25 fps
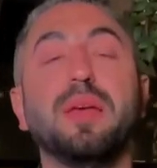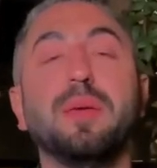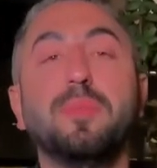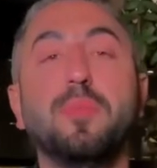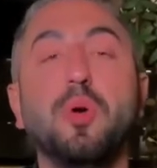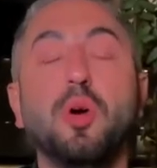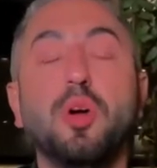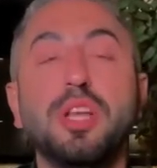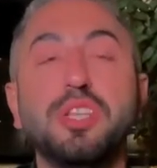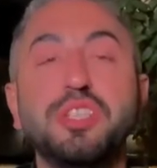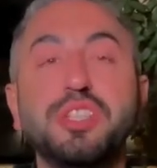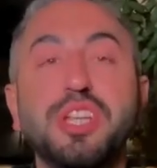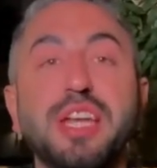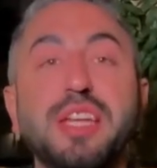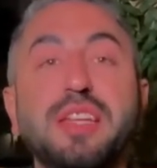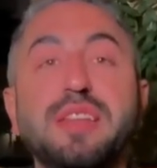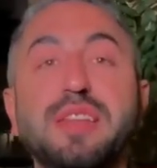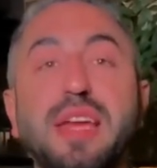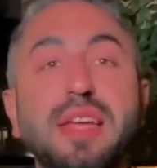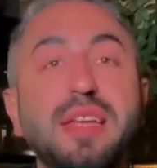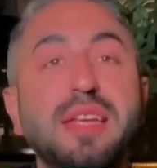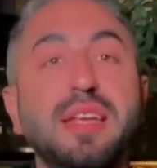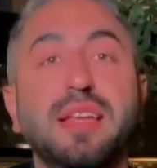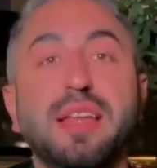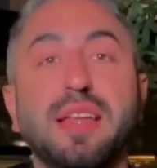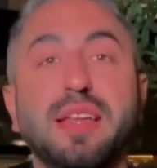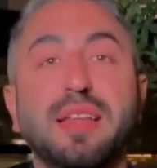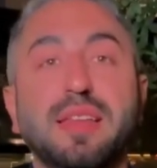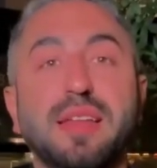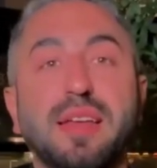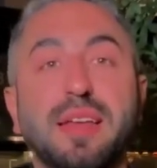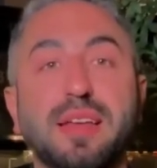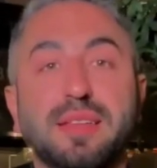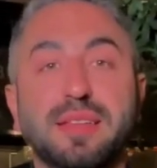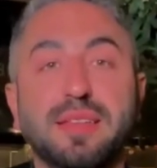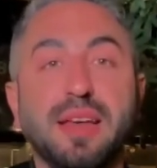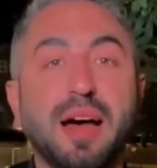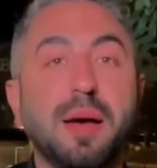böyle şehrin en iyileri
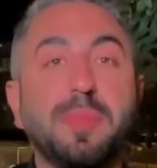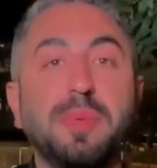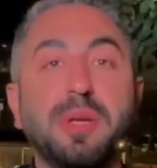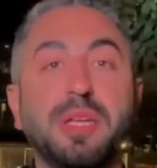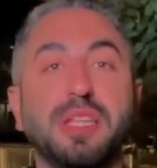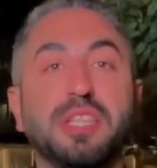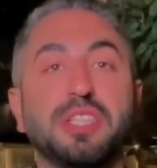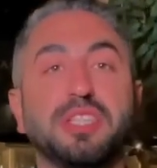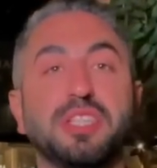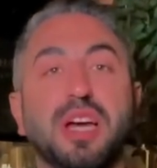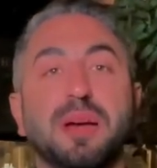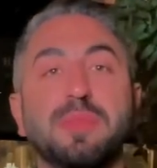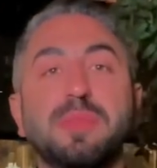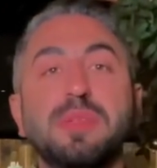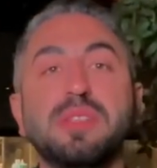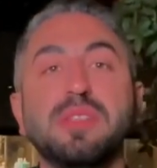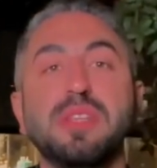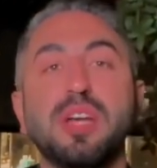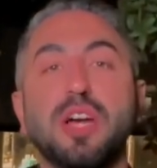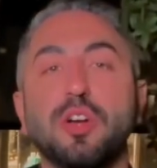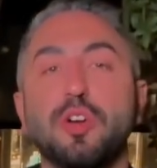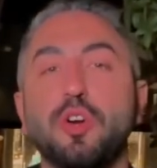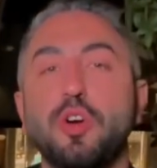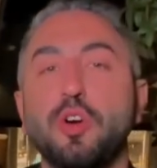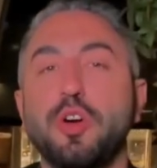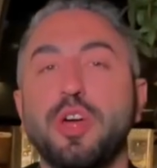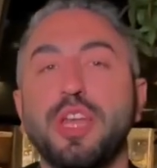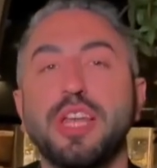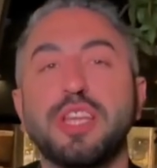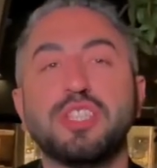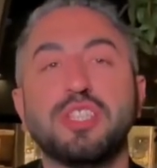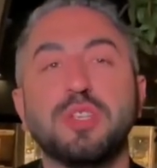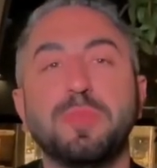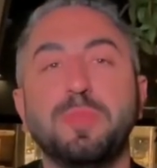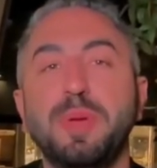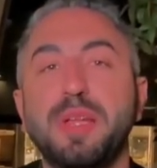diye tabir edeceğimiz kokoreççi,